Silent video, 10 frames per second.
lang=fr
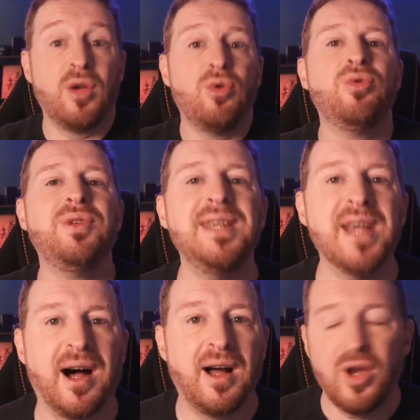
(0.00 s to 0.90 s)
Une
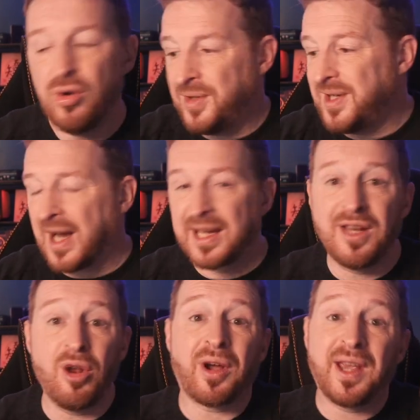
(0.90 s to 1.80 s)
IA, une IA qui
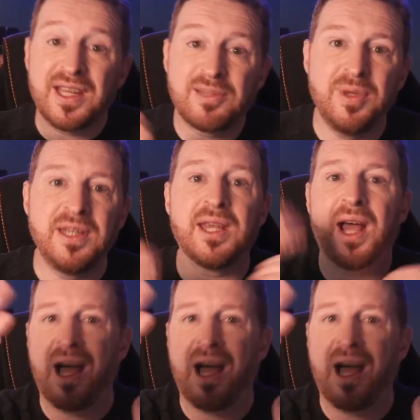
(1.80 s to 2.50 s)
leur réexplique